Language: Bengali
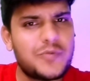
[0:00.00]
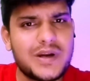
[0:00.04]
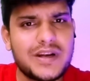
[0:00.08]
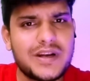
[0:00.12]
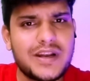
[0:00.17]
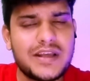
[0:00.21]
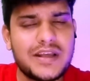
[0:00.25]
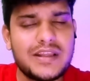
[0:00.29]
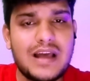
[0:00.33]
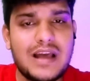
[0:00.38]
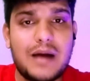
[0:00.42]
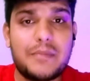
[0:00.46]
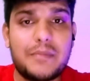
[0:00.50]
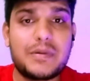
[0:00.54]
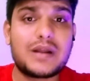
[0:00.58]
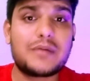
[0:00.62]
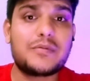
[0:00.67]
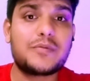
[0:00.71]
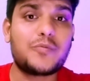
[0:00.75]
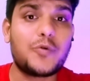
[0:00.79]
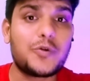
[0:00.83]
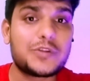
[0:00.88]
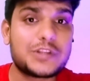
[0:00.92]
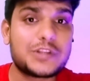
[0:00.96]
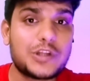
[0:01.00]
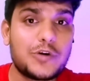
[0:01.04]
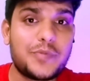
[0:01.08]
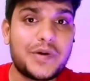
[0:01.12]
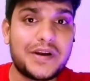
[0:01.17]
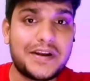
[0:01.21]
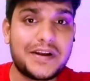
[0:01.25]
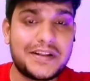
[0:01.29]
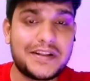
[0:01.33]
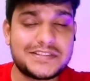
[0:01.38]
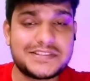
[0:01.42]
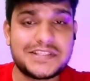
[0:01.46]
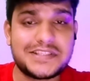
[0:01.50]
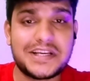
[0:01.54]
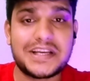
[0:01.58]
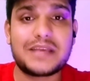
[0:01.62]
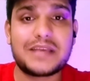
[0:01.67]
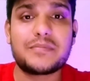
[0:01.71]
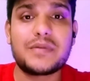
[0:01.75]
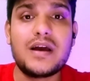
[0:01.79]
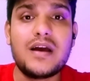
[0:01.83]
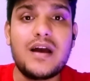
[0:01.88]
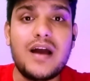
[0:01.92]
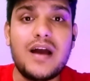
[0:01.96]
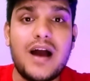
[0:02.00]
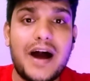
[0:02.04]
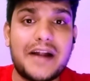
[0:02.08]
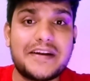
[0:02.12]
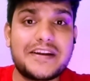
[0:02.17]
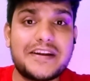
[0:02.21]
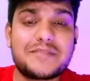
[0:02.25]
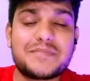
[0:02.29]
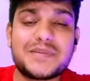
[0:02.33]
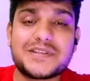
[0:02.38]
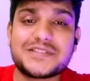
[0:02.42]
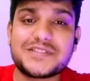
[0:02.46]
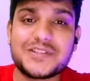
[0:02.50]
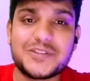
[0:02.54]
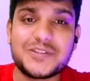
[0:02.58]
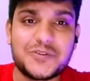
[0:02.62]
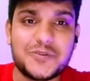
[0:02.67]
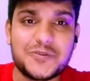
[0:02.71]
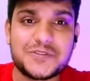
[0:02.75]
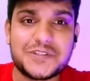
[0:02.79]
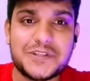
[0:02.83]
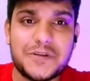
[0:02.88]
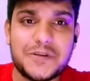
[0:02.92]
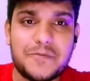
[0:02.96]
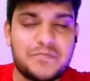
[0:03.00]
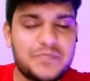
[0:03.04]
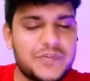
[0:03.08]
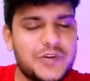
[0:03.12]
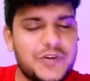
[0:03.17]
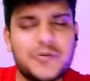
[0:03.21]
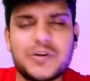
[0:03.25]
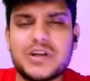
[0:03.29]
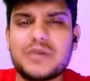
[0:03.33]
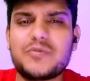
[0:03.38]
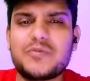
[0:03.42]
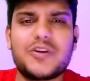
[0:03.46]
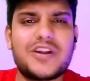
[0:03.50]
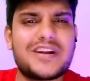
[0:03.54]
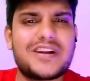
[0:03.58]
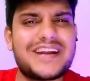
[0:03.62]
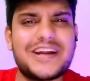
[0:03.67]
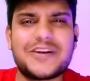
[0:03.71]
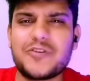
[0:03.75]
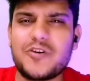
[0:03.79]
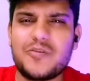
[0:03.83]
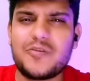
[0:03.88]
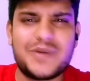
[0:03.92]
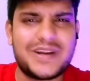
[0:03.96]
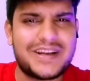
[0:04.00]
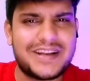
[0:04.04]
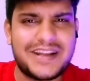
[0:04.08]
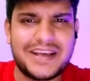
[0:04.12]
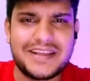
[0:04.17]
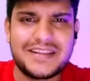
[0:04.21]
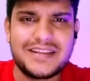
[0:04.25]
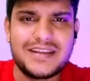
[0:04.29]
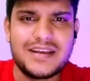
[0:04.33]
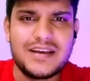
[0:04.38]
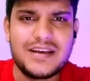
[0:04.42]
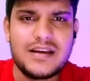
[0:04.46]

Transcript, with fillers: আমার নাই আবার আবার বলতেও পারি না যে সাকিব হান্ড্রেড পার্সেন্ট দোষী ওটা বলার রাইটও আমার নাই